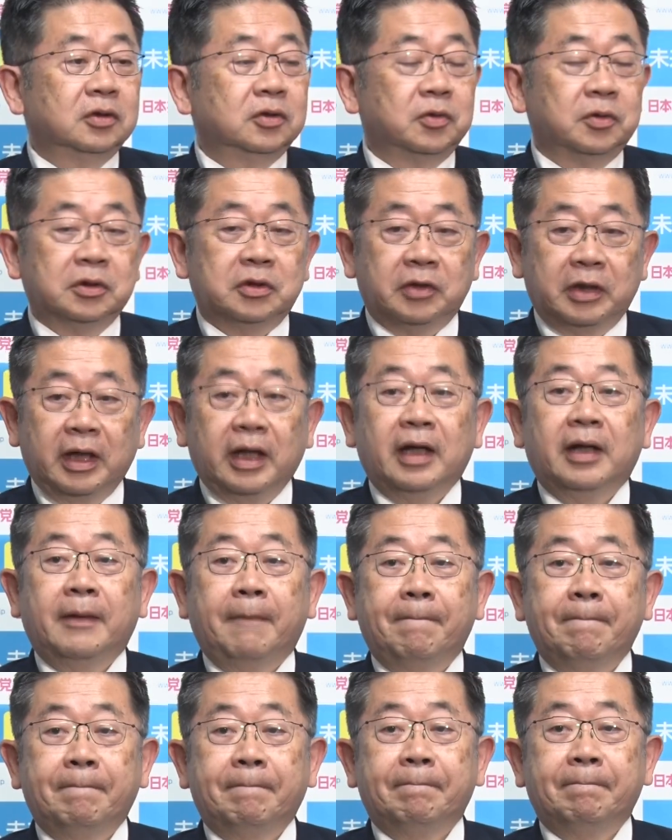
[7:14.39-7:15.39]
それぞれ
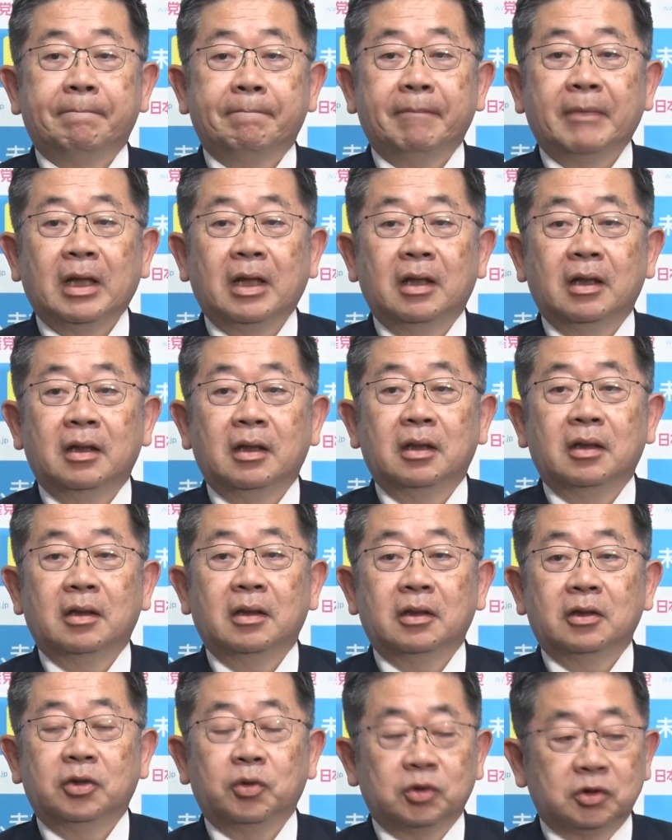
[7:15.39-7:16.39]

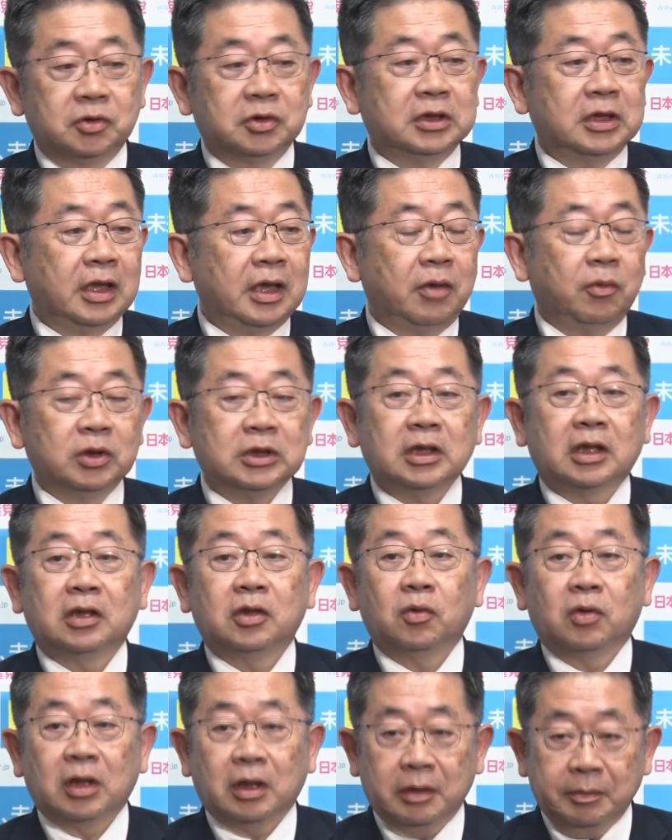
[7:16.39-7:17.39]
共通しておっしゃっ
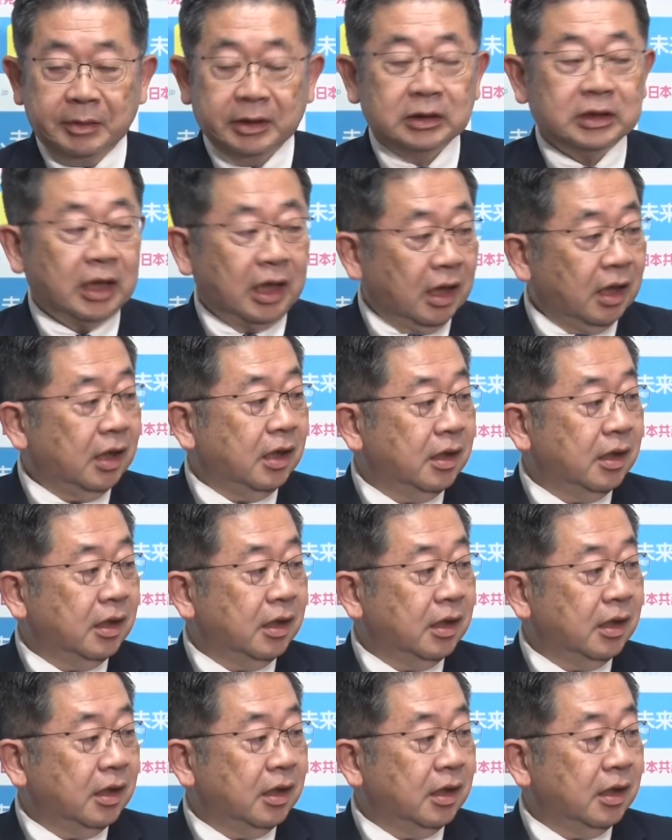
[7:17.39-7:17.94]
ておられました。